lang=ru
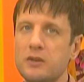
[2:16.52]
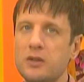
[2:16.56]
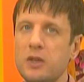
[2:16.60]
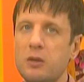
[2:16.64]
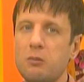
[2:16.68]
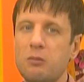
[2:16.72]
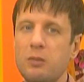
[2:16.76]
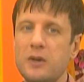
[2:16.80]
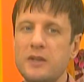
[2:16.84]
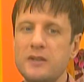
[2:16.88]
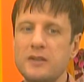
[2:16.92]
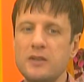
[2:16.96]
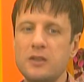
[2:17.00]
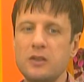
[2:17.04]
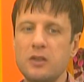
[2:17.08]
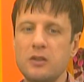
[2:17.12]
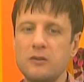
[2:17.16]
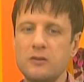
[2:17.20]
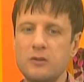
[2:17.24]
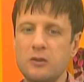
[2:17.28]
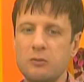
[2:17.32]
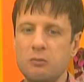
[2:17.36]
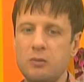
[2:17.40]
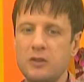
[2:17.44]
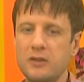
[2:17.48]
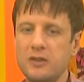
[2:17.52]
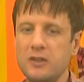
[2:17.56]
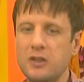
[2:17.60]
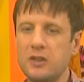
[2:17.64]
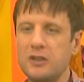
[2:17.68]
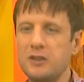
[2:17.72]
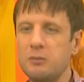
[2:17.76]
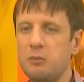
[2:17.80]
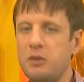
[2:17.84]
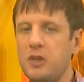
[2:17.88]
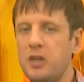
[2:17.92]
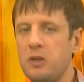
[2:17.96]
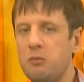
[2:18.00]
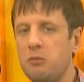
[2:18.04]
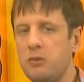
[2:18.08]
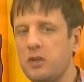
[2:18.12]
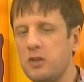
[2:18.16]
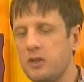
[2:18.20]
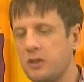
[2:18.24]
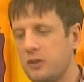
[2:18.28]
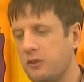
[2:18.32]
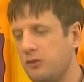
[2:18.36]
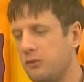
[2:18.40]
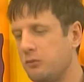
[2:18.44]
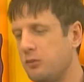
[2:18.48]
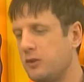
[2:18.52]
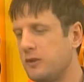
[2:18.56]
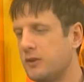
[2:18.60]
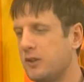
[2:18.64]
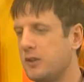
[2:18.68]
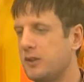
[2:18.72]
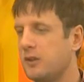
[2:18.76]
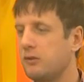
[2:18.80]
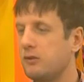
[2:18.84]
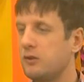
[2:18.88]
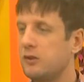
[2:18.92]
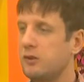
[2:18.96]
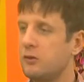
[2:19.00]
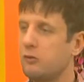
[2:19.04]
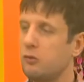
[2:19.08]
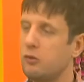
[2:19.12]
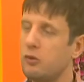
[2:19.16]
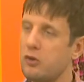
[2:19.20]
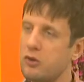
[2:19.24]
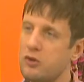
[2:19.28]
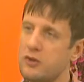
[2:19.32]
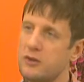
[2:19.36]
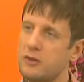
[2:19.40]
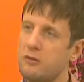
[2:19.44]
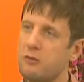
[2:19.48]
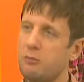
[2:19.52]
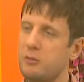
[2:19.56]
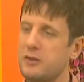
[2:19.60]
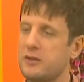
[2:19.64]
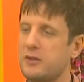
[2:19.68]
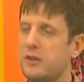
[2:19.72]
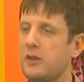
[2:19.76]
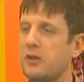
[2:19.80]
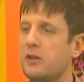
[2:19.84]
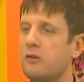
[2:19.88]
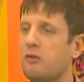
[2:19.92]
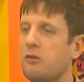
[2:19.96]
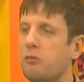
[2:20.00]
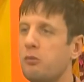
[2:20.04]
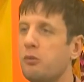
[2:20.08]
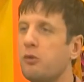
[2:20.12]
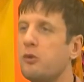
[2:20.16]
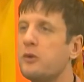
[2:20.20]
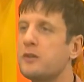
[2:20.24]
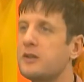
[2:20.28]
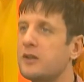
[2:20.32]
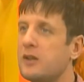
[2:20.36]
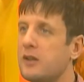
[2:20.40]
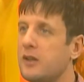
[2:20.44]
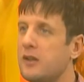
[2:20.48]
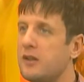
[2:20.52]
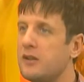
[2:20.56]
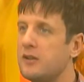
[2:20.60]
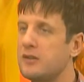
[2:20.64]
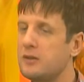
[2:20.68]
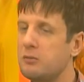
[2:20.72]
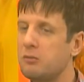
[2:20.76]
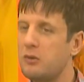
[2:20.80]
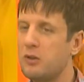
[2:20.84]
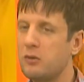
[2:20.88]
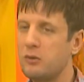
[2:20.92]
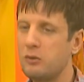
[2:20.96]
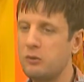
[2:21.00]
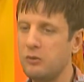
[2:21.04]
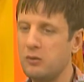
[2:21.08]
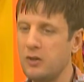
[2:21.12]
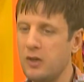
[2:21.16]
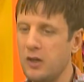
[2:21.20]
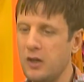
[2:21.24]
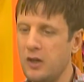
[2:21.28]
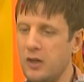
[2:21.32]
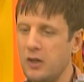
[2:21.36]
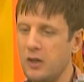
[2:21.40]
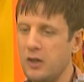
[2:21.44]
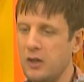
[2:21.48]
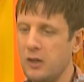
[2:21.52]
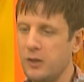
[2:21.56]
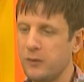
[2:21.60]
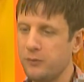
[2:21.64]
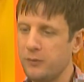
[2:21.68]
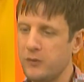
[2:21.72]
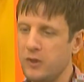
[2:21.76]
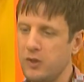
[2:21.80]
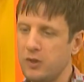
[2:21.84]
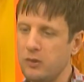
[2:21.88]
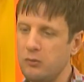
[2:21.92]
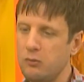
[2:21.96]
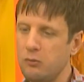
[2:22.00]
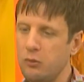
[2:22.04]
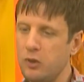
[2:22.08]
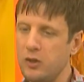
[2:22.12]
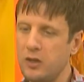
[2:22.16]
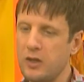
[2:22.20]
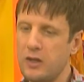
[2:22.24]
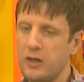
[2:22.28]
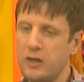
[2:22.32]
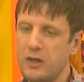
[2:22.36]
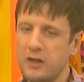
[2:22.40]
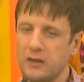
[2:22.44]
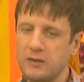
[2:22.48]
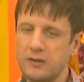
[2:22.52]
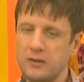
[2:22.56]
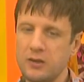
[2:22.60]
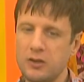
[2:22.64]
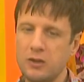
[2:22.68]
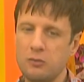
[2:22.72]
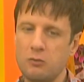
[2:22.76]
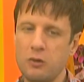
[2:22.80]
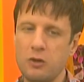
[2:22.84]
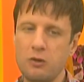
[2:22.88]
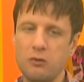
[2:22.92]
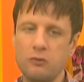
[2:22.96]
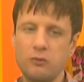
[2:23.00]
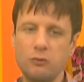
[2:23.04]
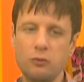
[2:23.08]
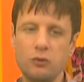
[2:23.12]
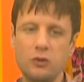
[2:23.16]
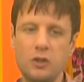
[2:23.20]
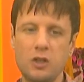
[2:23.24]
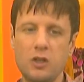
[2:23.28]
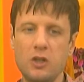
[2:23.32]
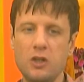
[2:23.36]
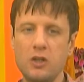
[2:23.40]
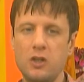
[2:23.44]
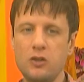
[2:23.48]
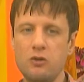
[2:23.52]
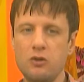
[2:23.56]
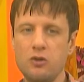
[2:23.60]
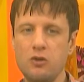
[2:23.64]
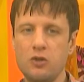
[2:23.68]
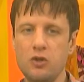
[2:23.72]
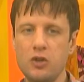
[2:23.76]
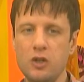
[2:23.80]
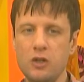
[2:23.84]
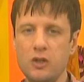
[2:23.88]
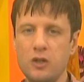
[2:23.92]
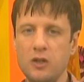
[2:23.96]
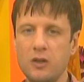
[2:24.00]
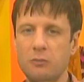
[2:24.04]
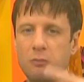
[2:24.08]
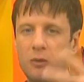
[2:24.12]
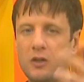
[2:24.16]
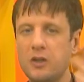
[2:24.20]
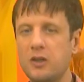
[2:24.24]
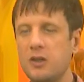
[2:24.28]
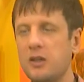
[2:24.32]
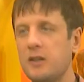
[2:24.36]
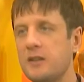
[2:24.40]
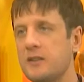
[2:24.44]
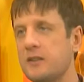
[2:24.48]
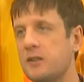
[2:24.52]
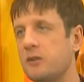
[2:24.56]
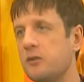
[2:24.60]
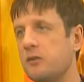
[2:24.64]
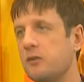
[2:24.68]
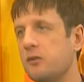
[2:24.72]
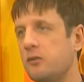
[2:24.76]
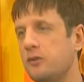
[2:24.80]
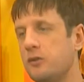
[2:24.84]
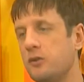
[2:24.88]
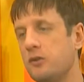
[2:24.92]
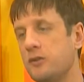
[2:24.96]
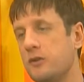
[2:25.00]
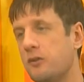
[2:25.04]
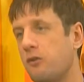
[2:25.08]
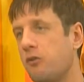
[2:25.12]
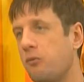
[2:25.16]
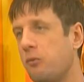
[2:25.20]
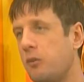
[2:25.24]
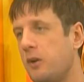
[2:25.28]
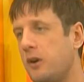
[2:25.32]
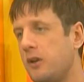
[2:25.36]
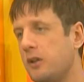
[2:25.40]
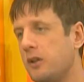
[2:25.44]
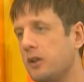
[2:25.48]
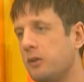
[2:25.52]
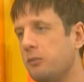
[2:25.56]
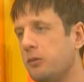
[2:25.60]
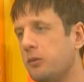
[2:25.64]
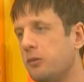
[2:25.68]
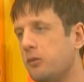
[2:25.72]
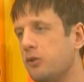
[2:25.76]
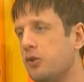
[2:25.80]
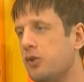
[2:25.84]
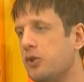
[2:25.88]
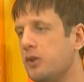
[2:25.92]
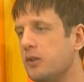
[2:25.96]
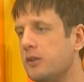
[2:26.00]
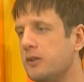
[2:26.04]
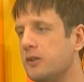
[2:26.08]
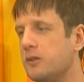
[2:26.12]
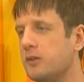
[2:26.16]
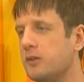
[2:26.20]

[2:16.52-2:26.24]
композиторства, без экспериментов, без этого творческого постоянного поиска я не смогу. И мой характер и мое внутреннее ощущение прекрасного все совпало, и получилась